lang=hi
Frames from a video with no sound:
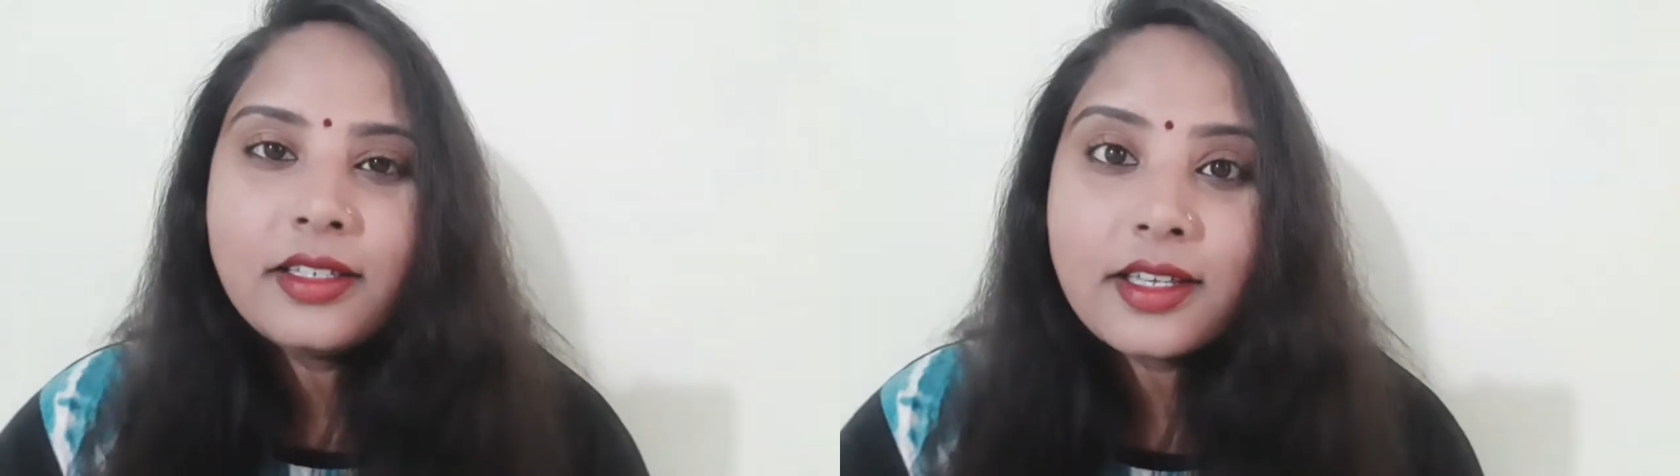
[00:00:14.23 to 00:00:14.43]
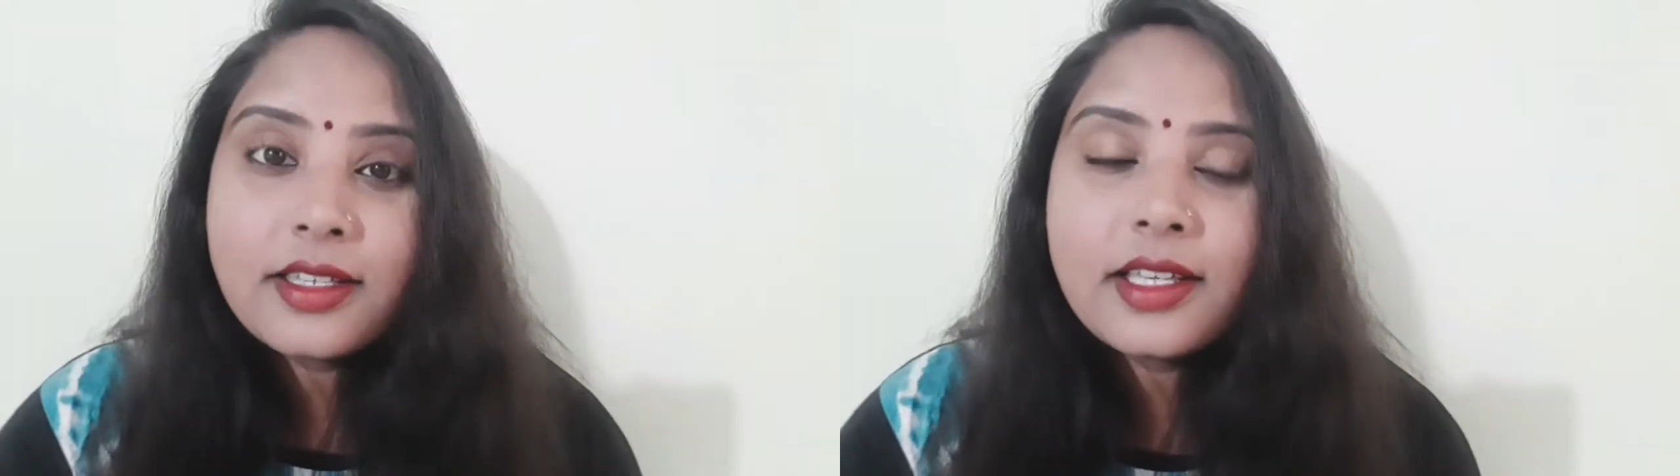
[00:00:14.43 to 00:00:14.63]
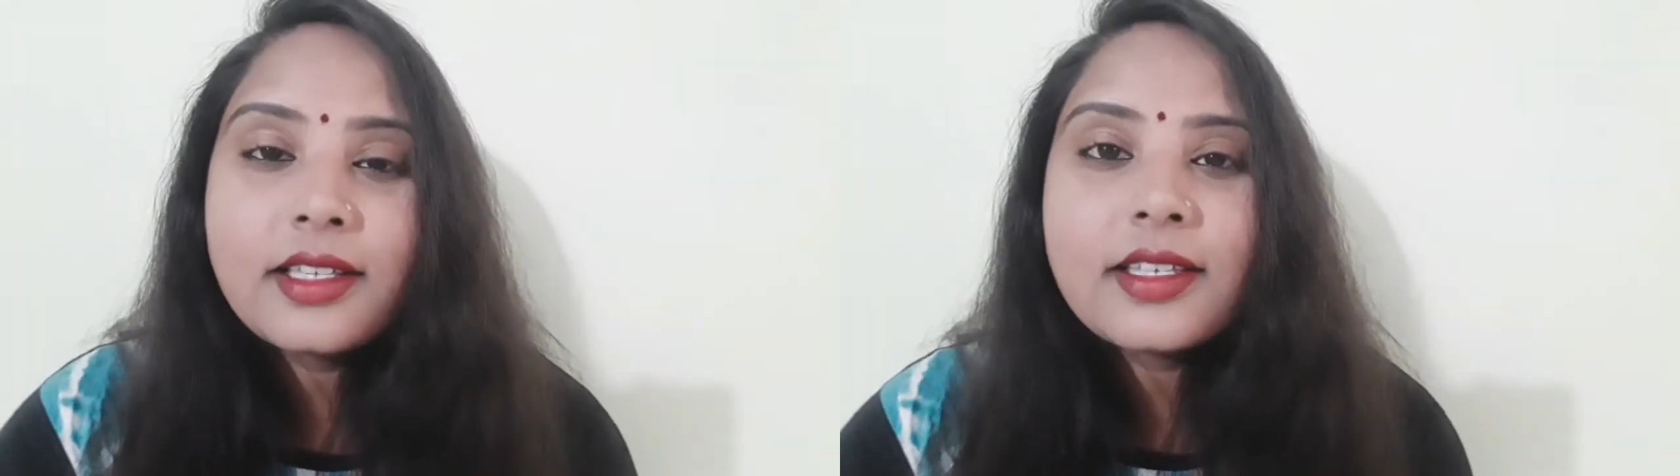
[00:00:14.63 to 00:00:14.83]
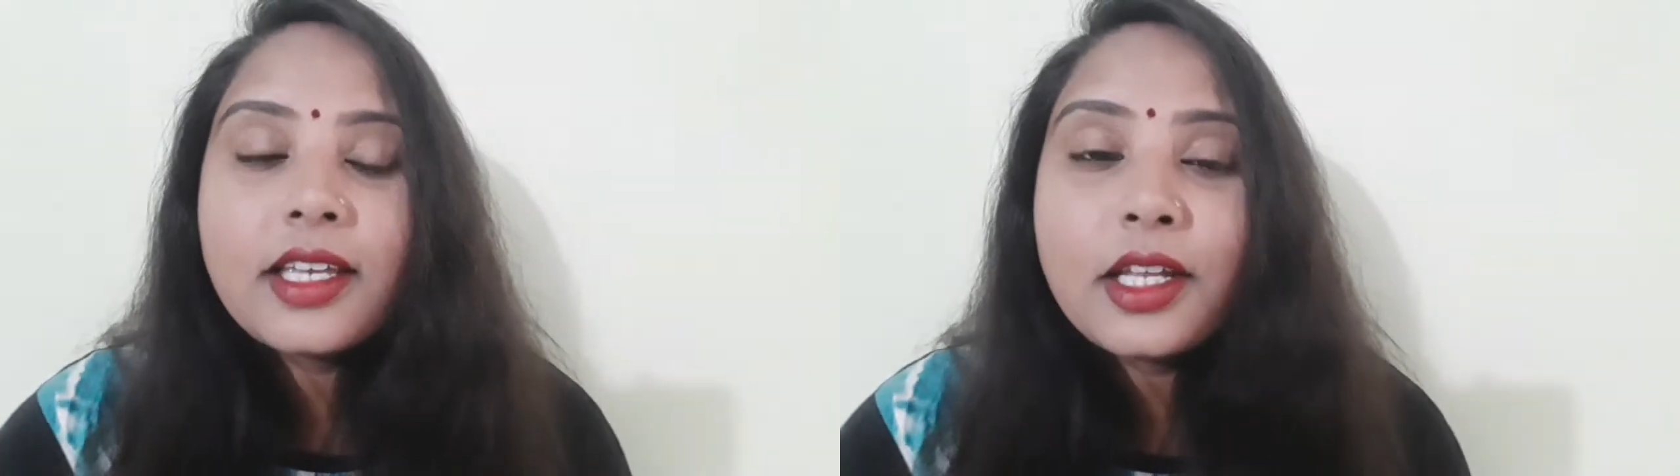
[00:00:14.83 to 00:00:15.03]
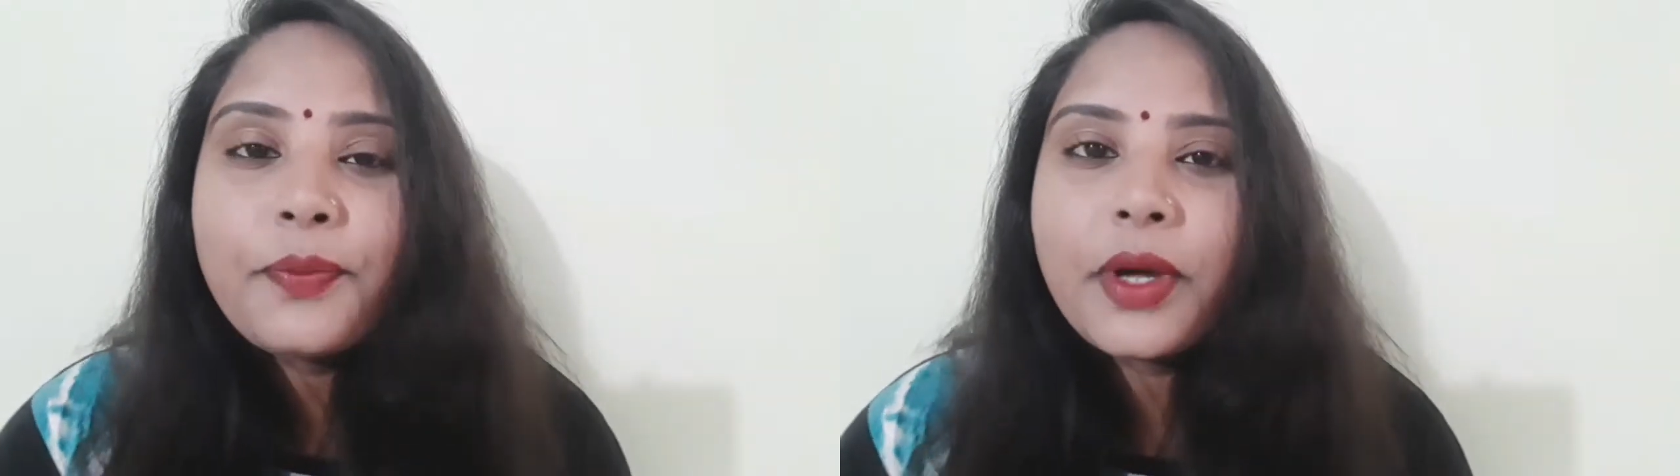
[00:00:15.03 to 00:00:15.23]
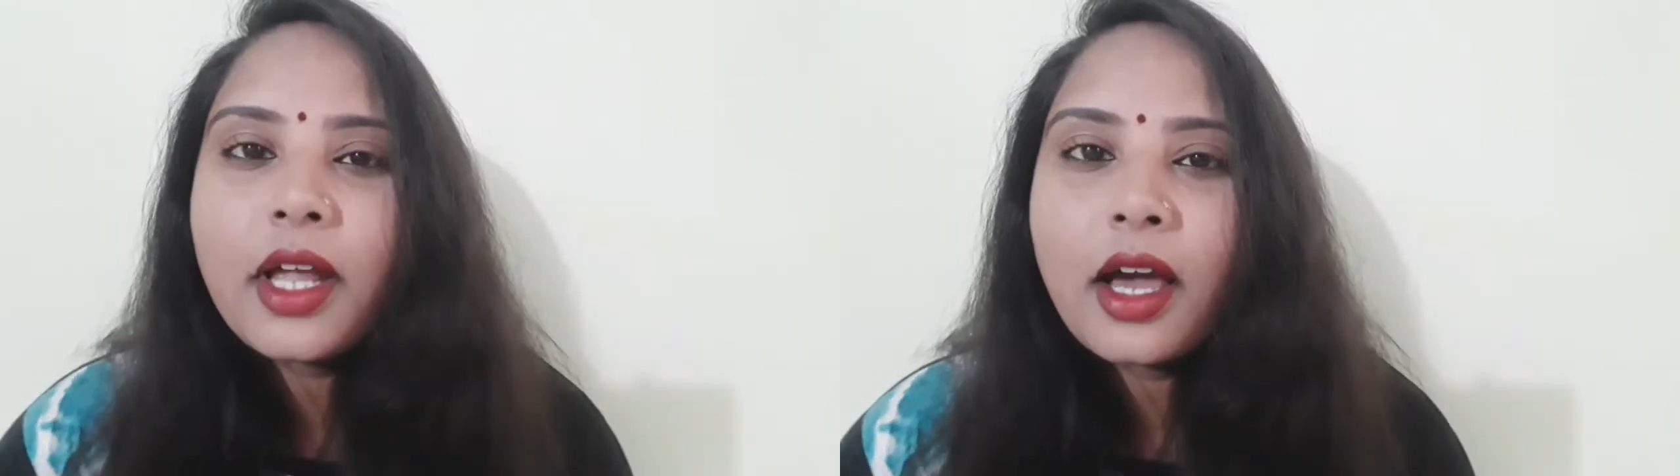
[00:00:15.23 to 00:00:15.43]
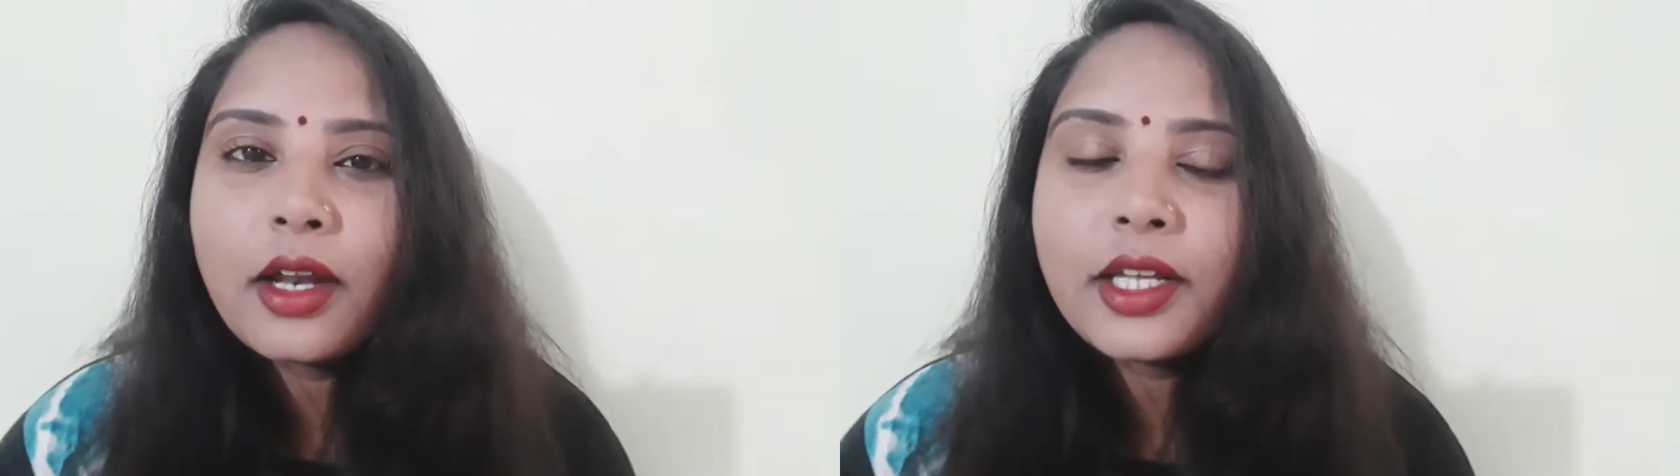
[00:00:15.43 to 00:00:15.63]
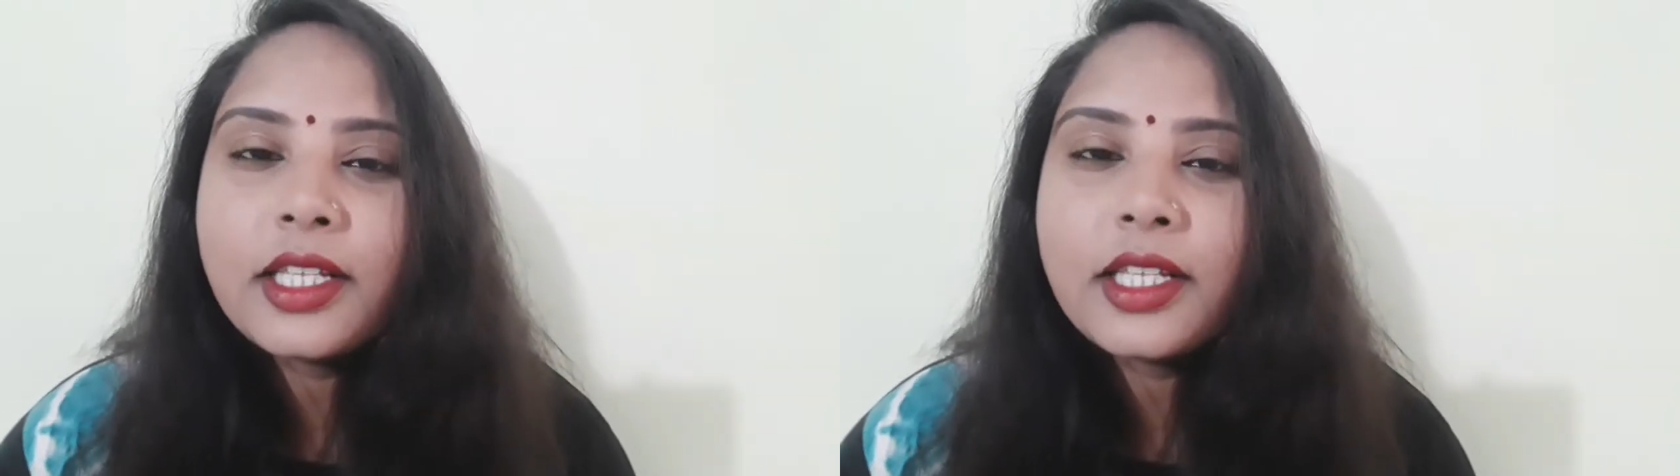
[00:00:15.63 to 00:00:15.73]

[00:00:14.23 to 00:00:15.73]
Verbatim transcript: जैसे स्किन पर हर